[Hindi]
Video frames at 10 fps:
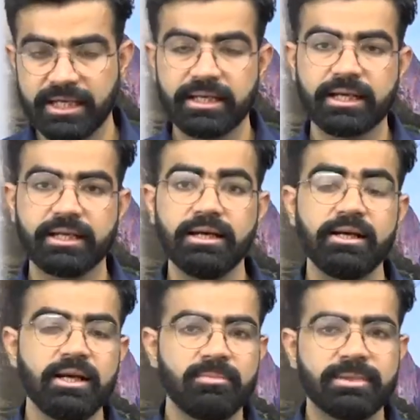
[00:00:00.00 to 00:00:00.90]
ध्यान रखना
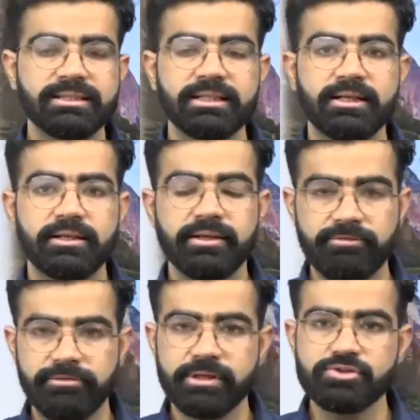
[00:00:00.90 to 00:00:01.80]
बट द
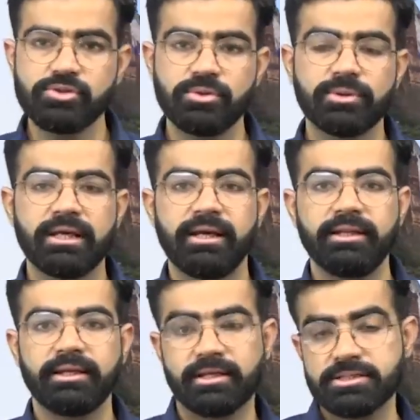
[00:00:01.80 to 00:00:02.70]
डिफरेंस जो होता है
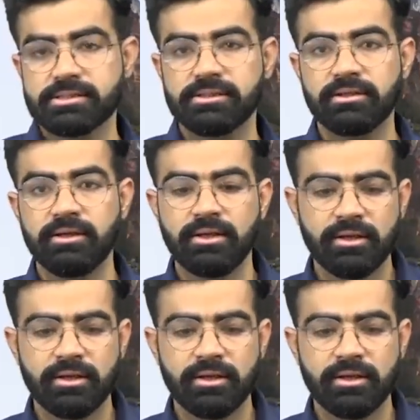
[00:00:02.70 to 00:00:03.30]
दैट इज द